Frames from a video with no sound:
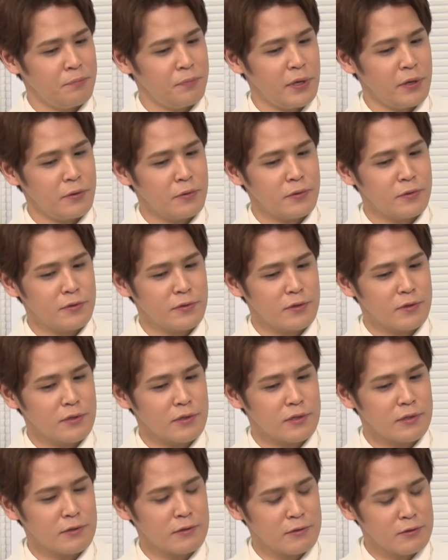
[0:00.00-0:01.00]
編を
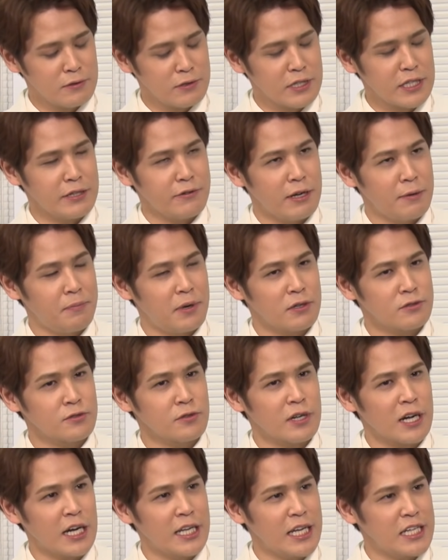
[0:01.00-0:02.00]
の時はやっぱそ
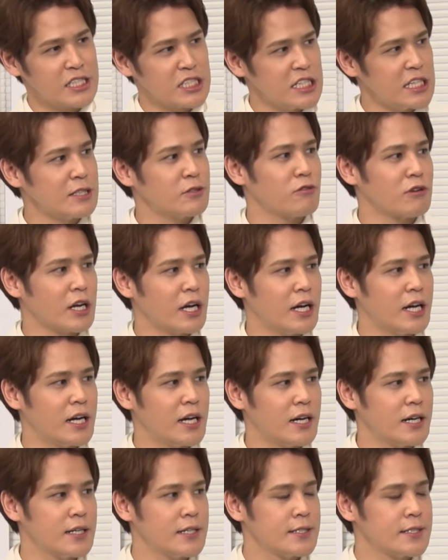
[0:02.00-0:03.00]
の悲しいとか、う
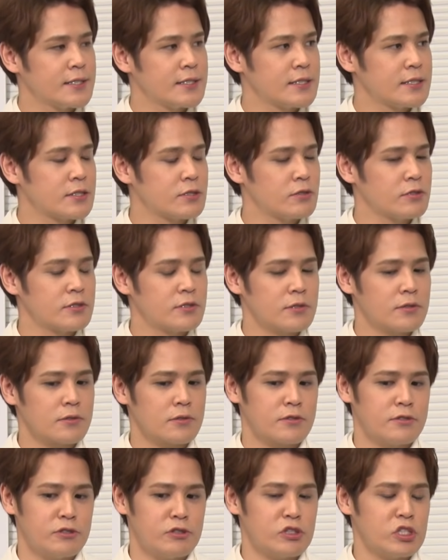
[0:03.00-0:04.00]
ん、そのすご
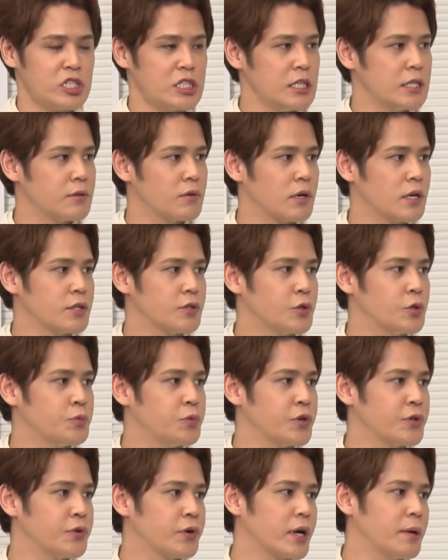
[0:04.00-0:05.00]
く苦しいとかっていう
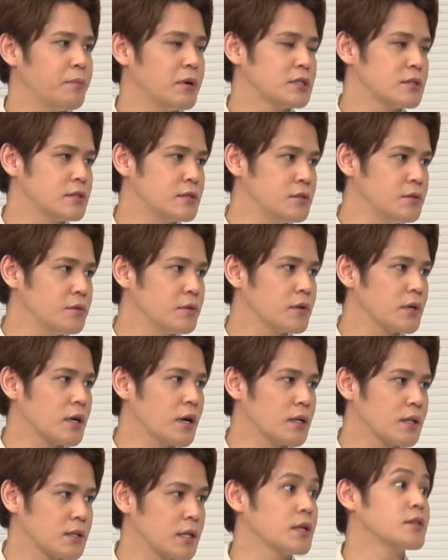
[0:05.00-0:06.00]
思いのがやっぱ強
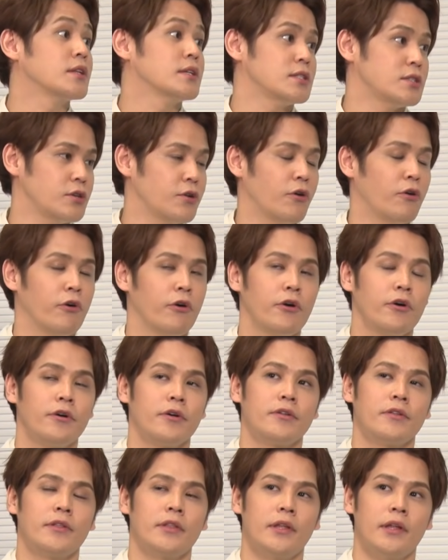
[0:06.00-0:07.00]
かったんですよ。う
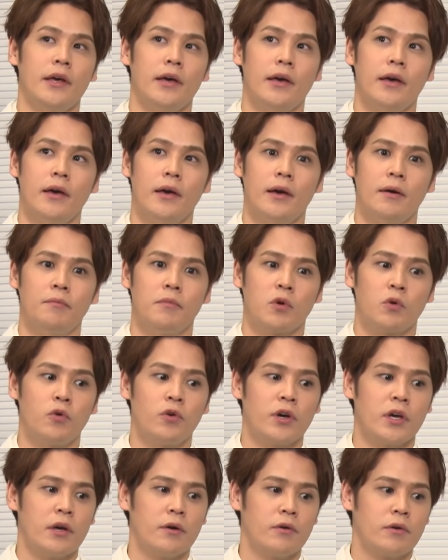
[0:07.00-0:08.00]
ん、で後
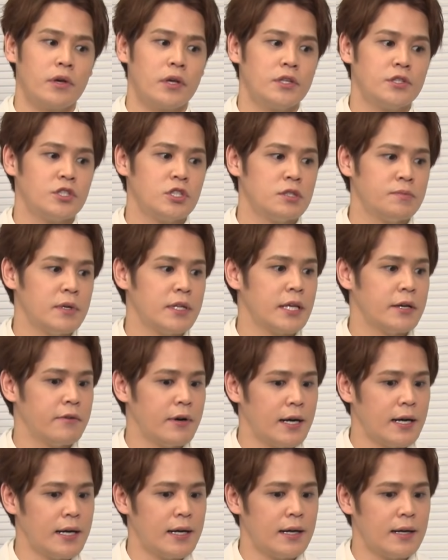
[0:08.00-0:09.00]
編を演じるまで
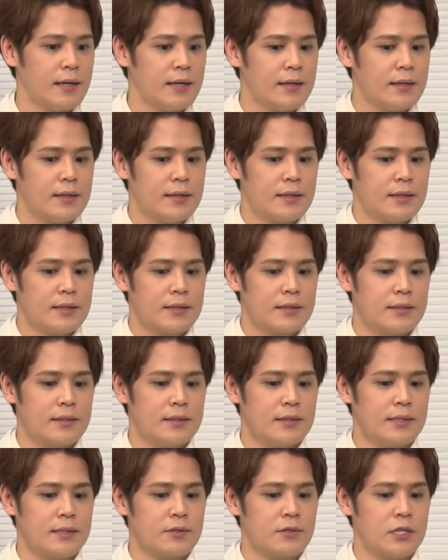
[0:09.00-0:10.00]
はや
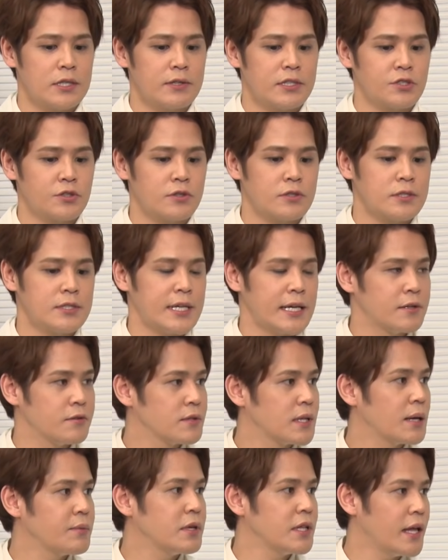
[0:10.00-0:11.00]
はりこれは食材の
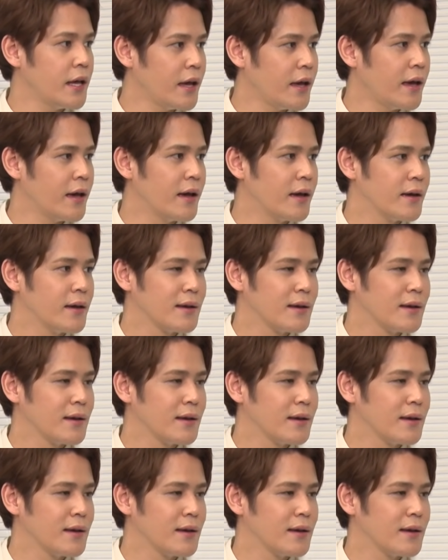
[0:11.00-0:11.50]
旅で